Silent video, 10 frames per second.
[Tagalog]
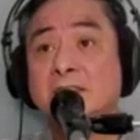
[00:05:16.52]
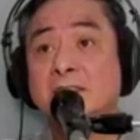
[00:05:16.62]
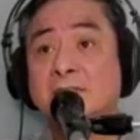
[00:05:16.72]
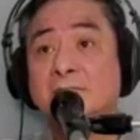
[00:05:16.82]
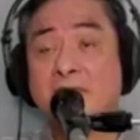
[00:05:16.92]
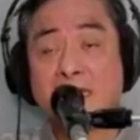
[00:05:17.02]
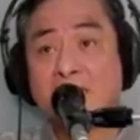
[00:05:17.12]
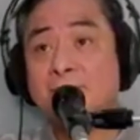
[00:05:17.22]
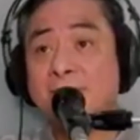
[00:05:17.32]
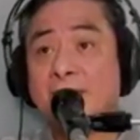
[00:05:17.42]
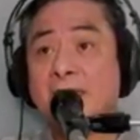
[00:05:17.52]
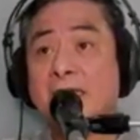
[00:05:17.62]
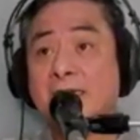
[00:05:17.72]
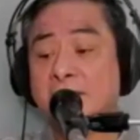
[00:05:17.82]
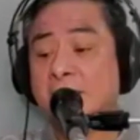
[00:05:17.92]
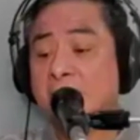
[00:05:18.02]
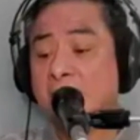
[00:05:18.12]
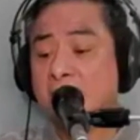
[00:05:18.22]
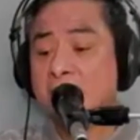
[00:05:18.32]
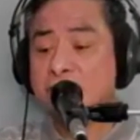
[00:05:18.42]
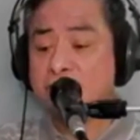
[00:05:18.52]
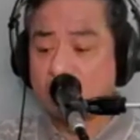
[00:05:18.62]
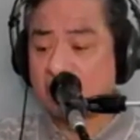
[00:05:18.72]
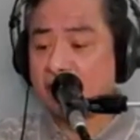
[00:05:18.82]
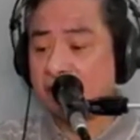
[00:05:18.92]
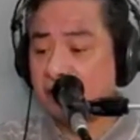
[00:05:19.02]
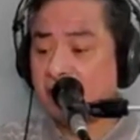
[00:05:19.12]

mga kaibigan. So ngayon,